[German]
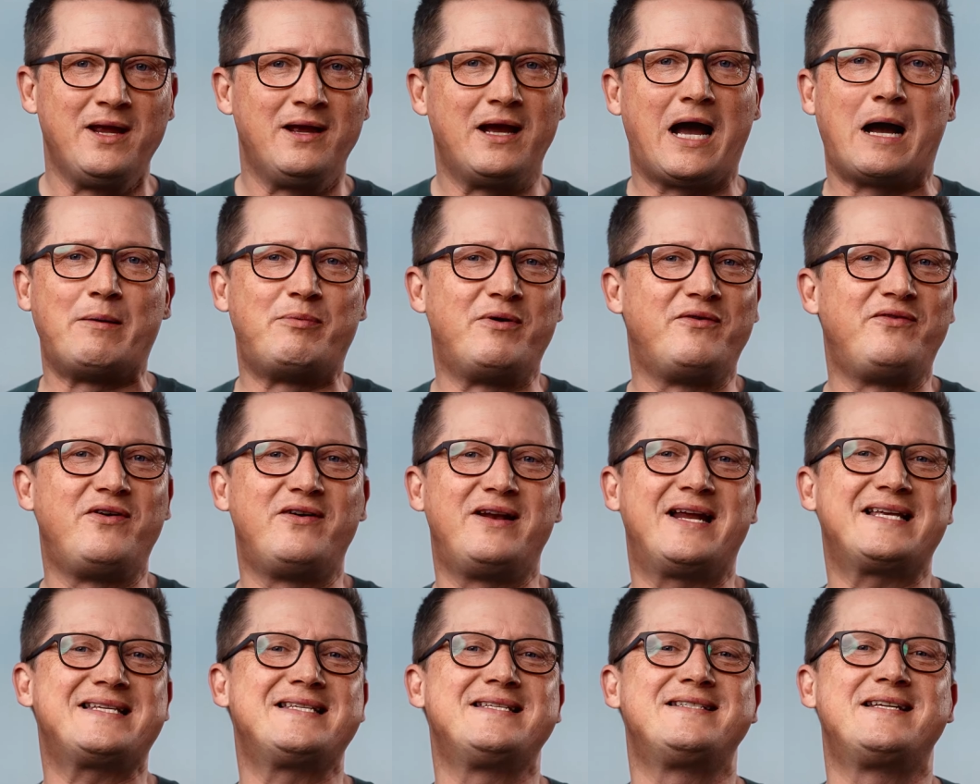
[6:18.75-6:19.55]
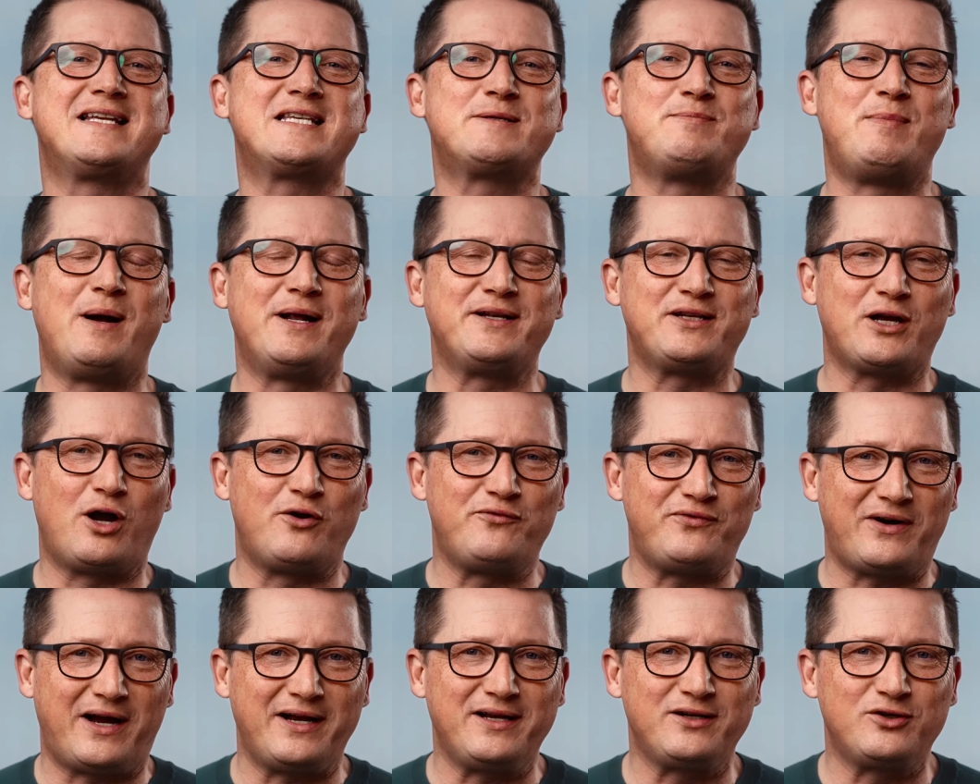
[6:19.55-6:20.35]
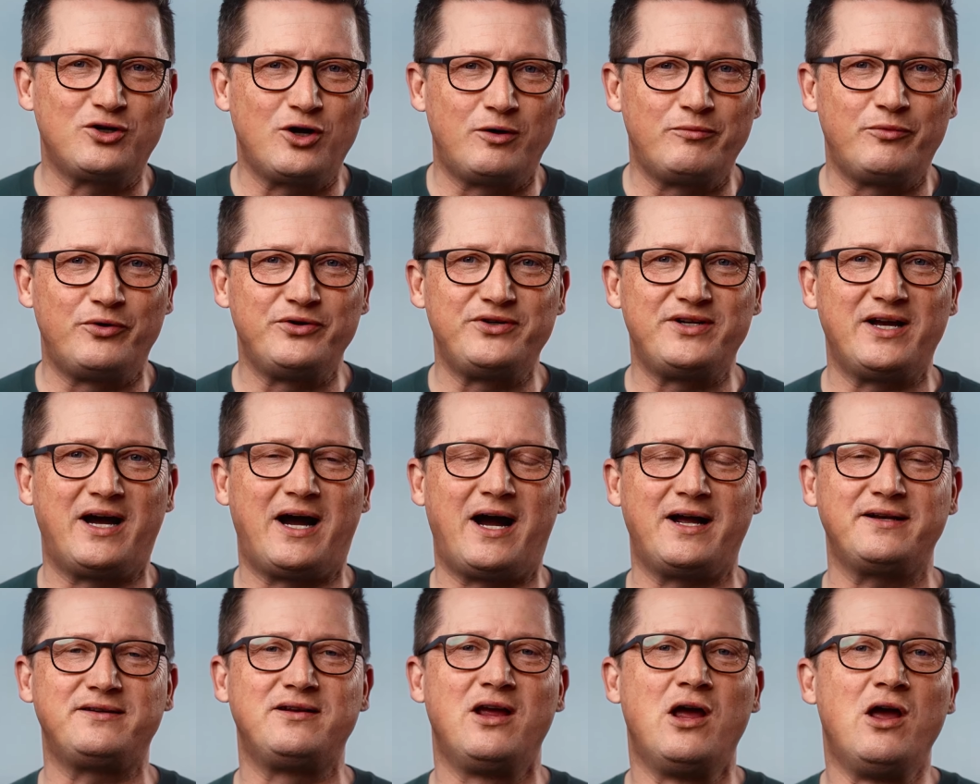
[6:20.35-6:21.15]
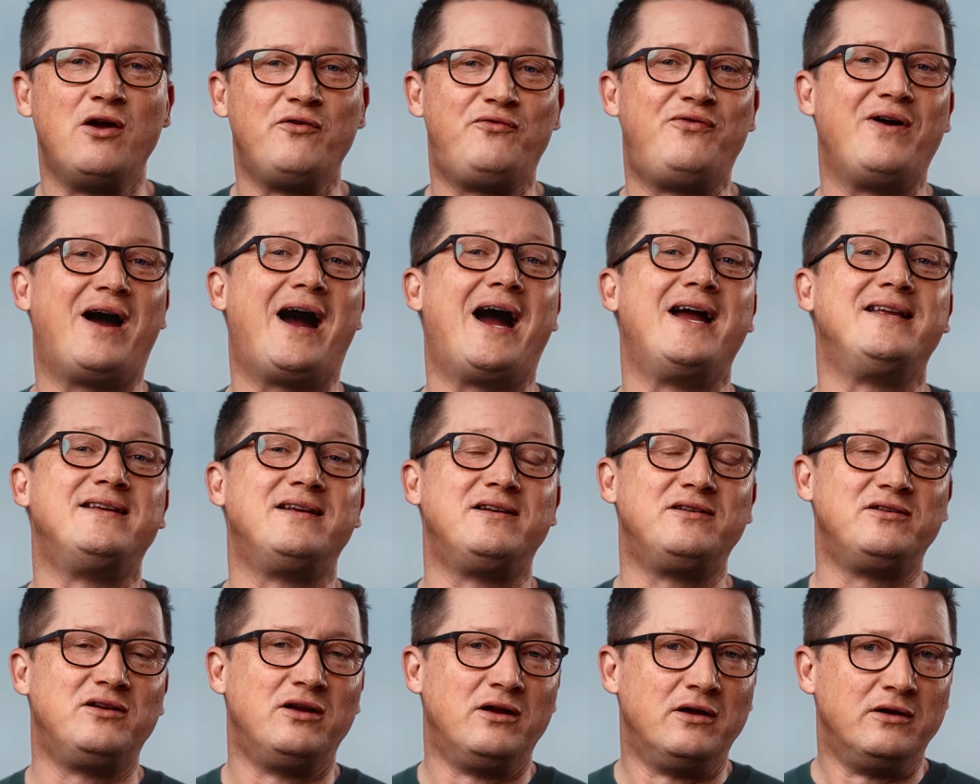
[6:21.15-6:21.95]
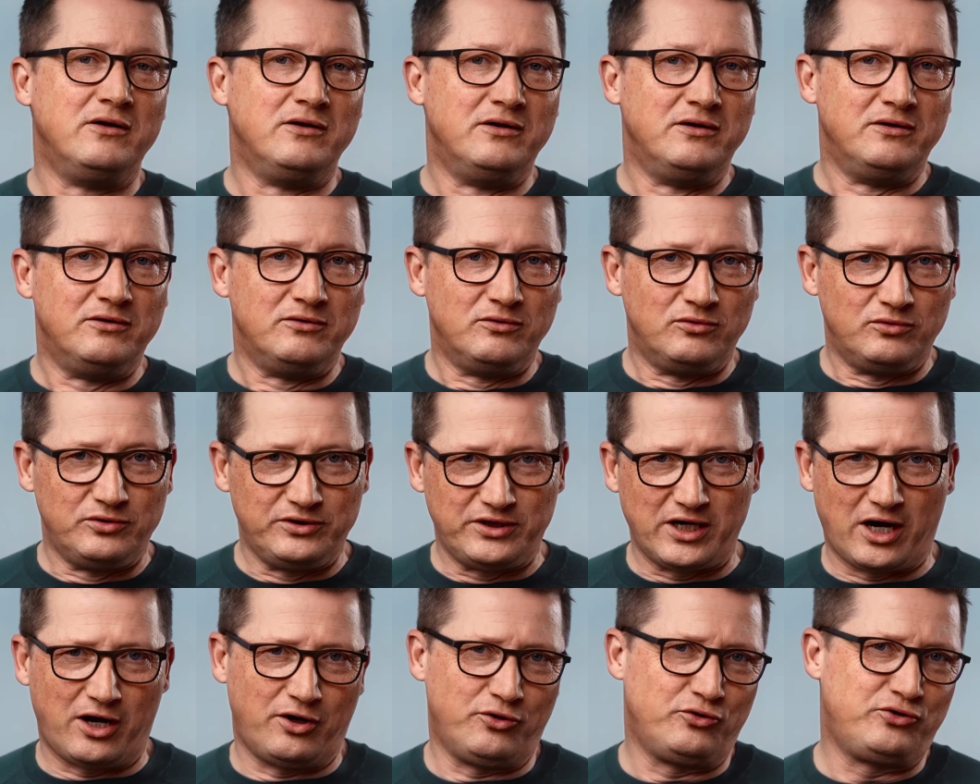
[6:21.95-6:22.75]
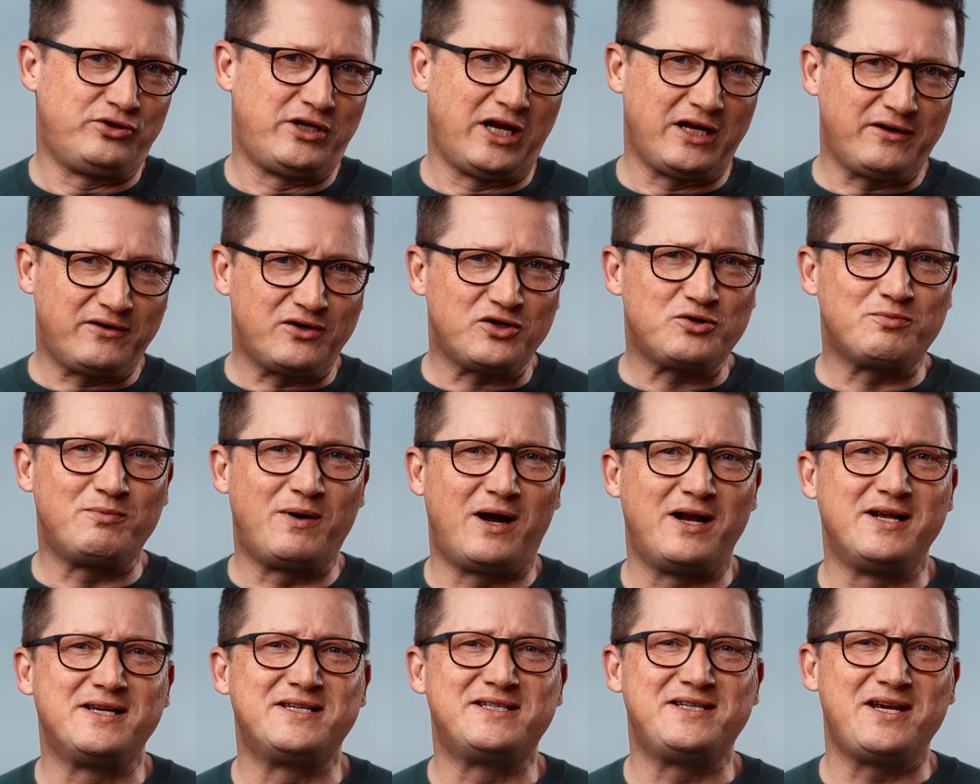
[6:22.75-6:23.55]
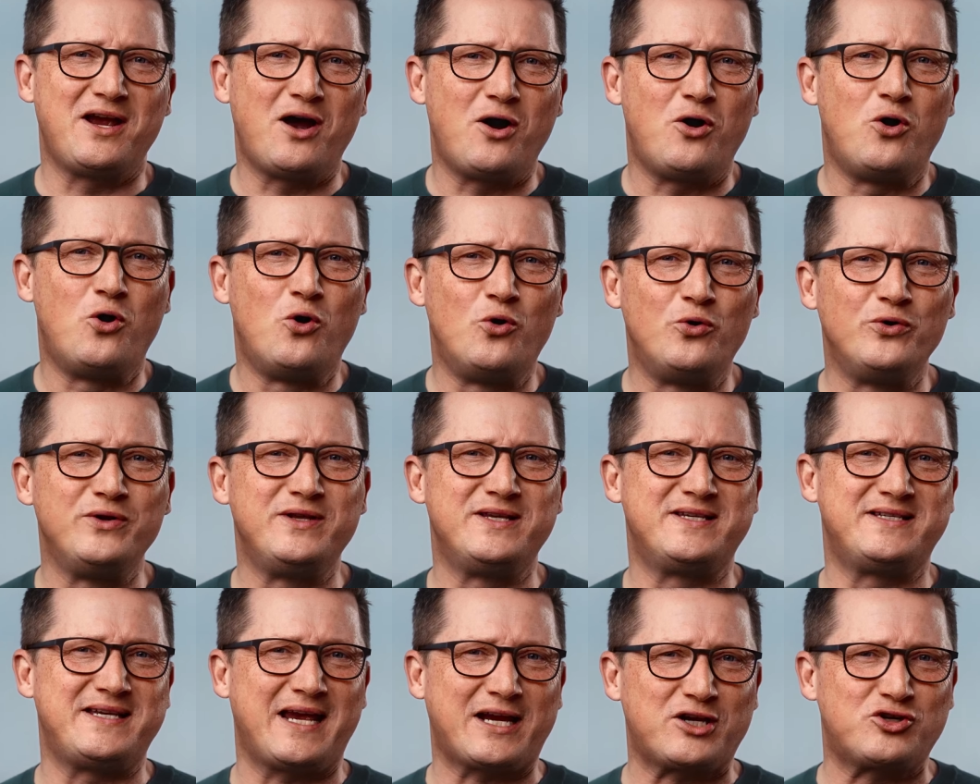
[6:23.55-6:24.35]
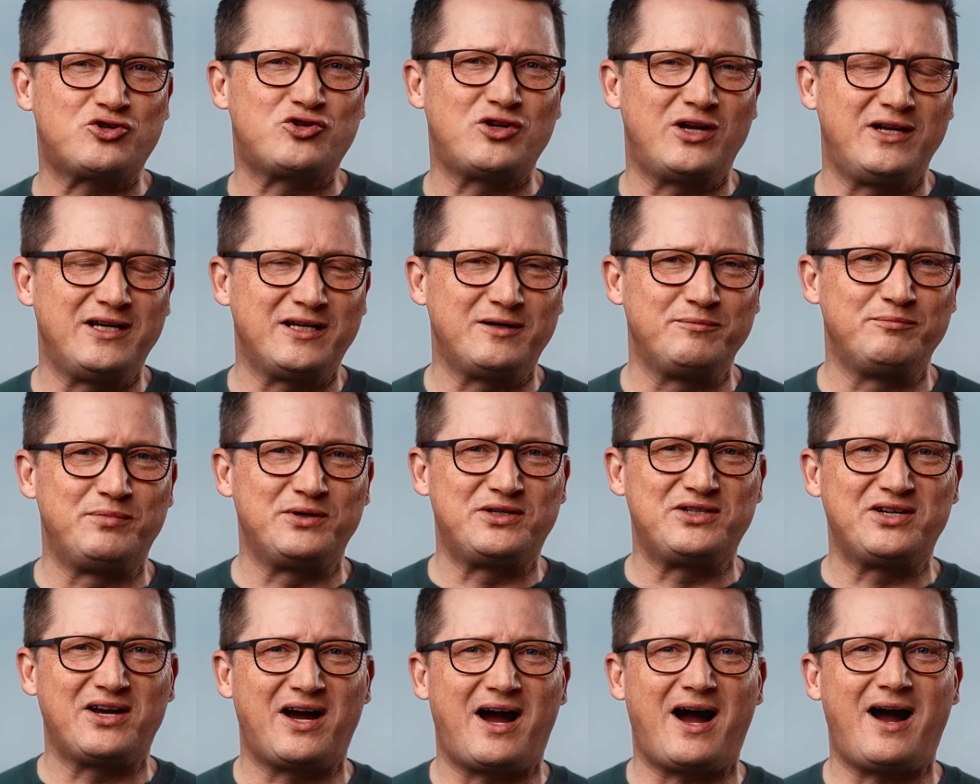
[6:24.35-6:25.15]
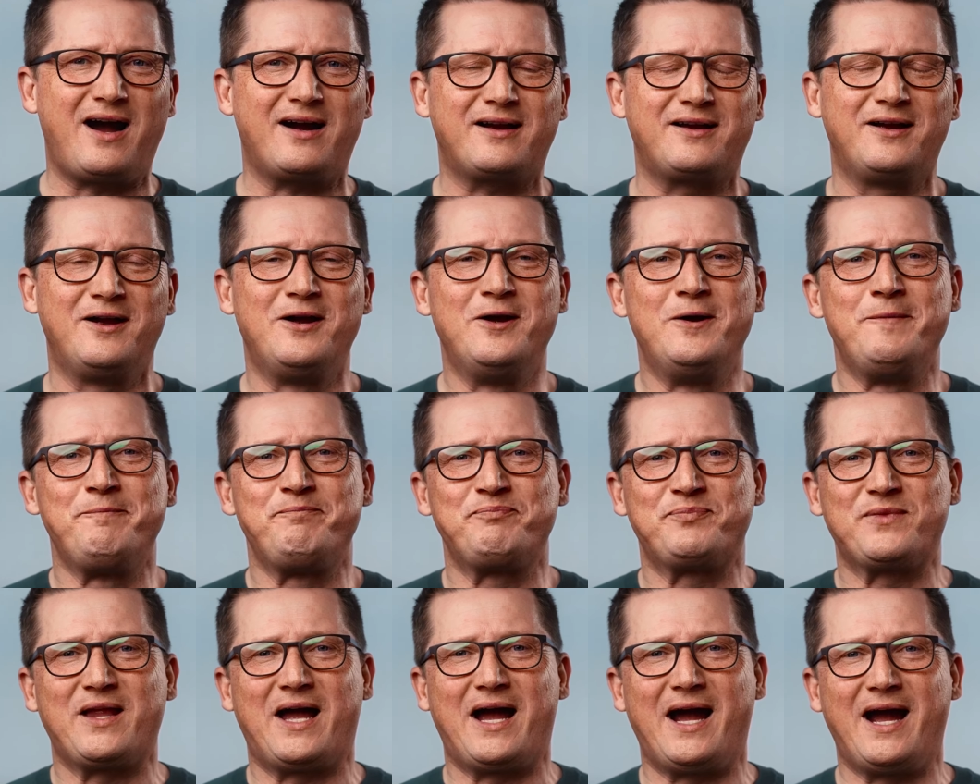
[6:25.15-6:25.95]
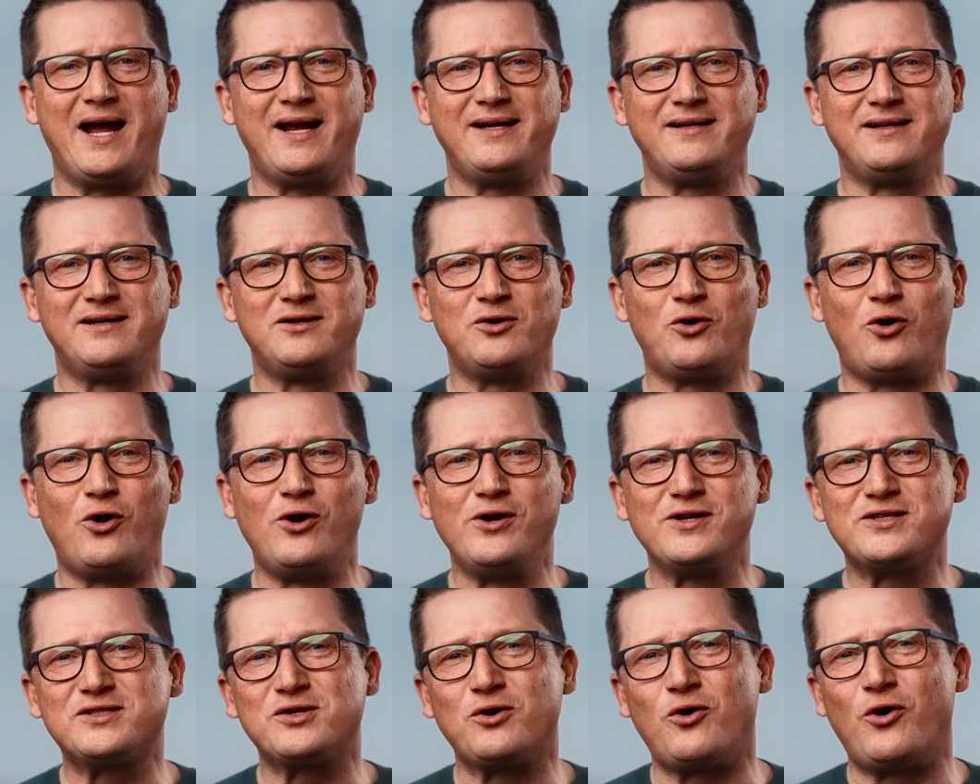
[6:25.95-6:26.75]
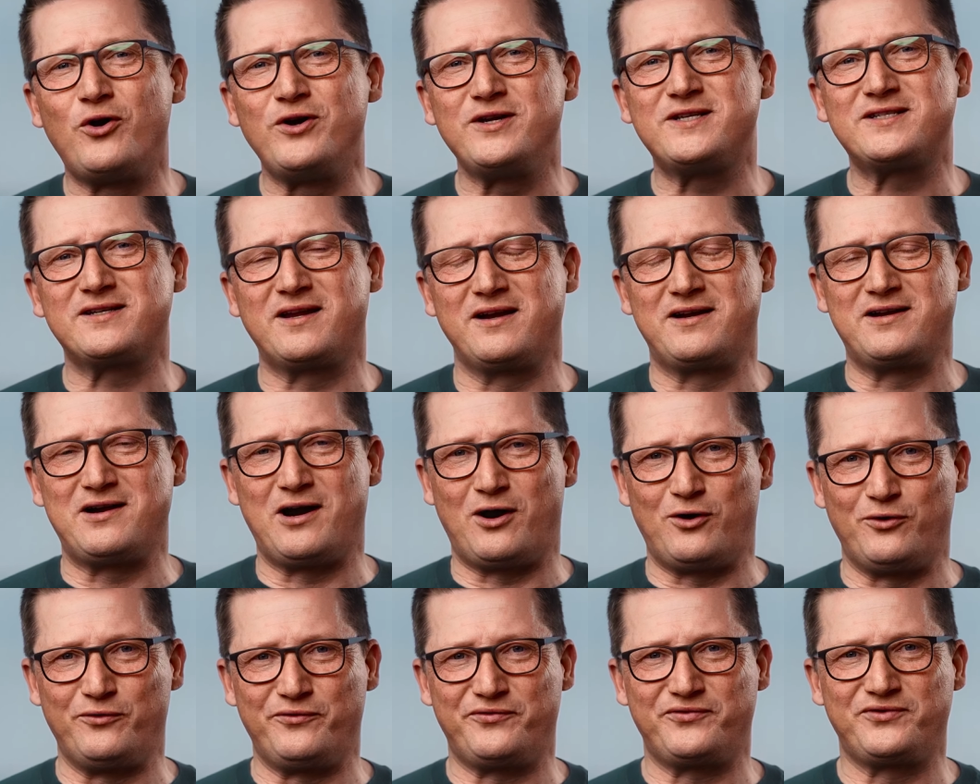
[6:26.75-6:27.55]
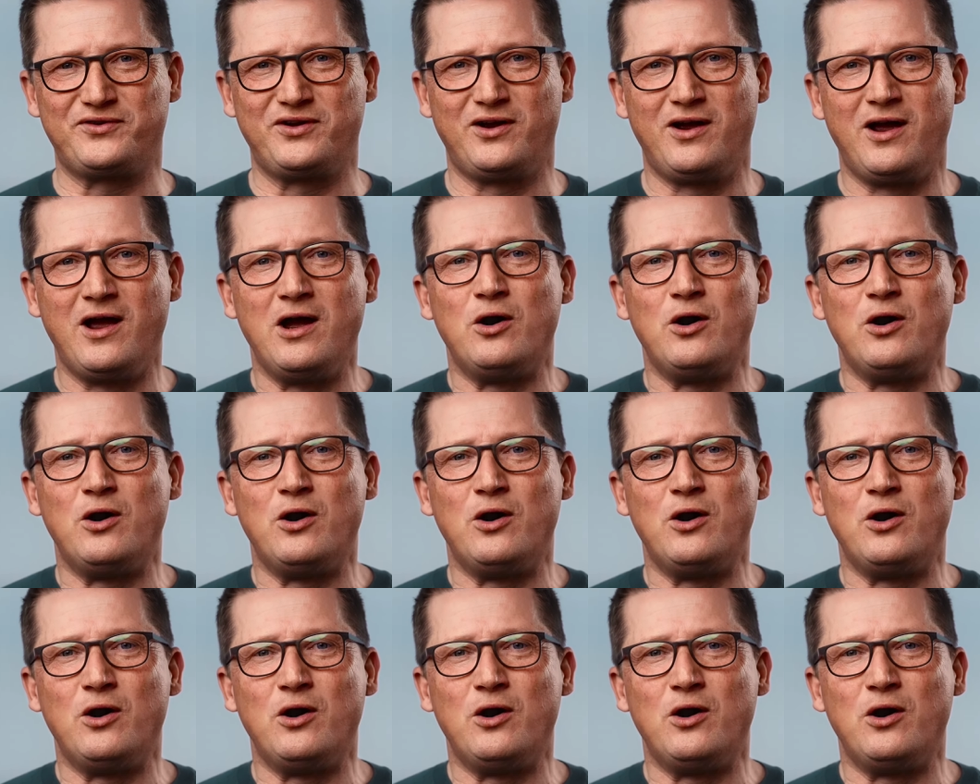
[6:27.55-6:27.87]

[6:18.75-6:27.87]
Aber wir lassen es jetzt mal drauf ankommen. Und er hat für einen, ja, denke ich mal, sehr hohen sechsstelligen Betrag einen Rolls-Royce gekauft.